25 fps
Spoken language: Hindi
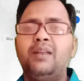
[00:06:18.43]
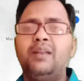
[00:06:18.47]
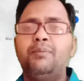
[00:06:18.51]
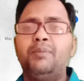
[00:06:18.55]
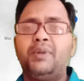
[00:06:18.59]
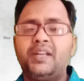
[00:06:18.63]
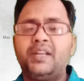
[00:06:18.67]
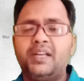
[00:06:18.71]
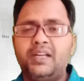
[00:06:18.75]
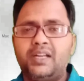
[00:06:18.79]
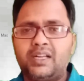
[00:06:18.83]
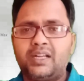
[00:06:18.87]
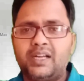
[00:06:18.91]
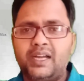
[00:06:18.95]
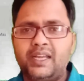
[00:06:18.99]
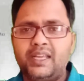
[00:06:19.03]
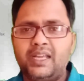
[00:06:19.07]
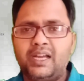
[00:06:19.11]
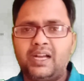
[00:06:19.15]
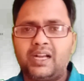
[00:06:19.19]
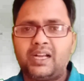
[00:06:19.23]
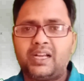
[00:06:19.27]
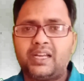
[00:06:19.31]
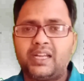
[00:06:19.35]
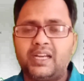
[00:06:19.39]
लिमिटेड का
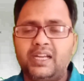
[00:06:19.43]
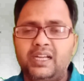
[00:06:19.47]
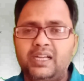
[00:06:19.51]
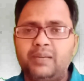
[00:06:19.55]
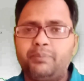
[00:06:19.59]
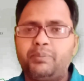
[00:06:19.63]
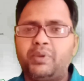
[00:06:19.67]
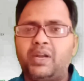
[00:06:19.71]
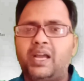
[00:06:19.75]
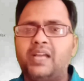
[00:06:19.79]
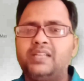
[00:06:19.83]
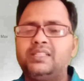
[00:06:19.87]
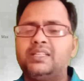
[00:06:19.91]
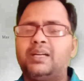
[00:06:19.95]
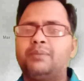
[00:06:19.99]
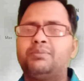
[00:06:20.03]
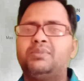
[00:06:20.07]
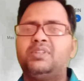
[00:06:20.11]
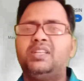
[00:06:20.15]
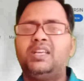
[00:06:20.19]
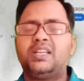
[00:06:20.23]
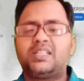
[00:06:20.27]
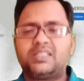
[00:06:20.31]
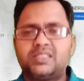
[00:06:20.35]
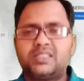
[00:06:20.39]
यहाँ करंट प्राइस आप
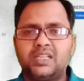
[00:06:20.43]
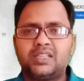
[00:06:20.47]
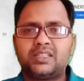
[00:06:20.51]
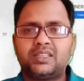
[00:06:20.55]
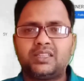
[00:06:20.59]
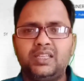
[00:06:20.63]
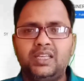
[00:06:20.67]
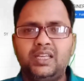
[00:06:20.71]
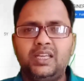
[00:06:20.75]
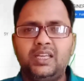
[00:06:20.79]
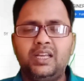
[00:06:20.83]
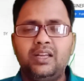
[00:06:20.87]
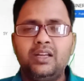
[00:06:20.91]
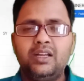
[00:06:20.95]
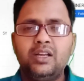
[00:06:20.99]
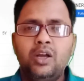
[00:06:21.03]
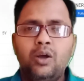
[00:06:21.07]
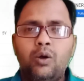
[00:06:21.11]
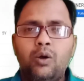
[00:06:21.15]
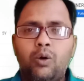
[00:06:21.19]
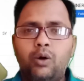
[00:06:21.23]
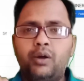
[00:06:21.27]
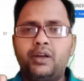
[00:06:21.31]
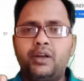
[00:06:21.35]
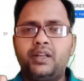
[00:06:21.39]
देख सकते हैं
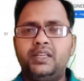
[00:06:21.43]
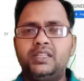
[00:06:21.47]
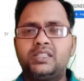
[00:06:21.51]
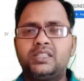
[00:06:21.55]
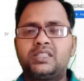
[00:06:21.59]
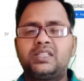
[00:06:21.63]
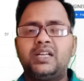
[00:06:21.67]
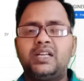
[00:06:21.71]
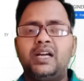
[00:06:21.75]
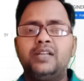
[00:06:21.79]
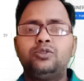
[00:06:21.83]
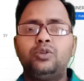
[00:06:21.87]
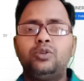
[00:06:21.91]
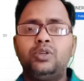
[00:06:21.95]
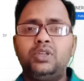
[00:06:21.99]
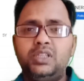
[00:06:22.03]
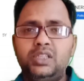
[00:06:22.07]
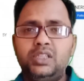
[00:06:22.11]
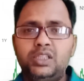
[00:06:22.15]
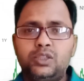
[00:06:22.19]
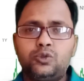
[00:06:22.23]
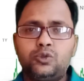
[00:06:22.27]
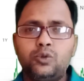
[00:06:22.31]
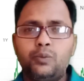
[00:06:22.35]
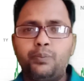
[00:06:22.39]
और इसका जो
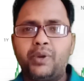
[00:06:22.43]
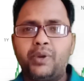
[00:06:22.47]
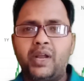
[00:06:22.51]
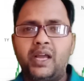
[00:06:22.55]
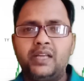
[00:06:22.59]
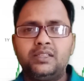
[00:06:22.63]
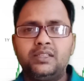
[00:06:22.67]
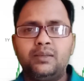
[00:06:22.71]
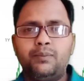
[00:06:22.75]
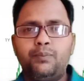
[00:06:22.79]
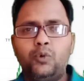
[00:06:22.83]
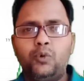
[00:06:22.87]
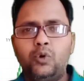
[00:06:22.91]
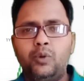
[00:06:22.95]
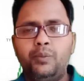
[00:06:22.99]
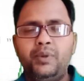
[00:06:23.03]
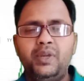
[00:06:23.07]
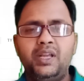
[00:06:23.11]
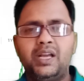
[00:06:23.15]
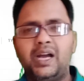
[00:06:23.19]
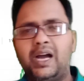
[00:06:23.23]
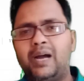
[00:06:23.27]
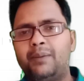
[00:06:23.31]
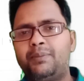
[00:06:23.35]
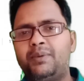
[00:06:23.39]
इशू प्राइस है वो
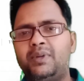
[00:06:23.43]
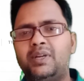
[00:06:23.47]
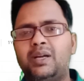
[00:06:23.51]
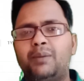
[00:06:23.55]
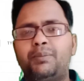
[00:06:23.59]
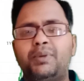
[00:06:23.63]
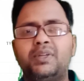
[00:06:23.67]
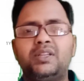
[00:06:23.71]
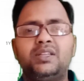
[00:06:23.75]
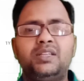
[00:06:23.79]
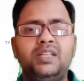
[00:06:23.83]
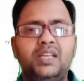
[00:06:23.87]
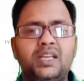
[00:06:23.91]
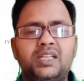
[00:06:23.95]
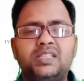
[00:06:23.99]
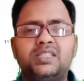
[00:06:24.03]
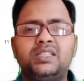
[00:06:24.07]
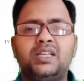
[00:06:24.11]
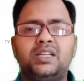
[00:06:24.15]
भी आप यहाँ पर देख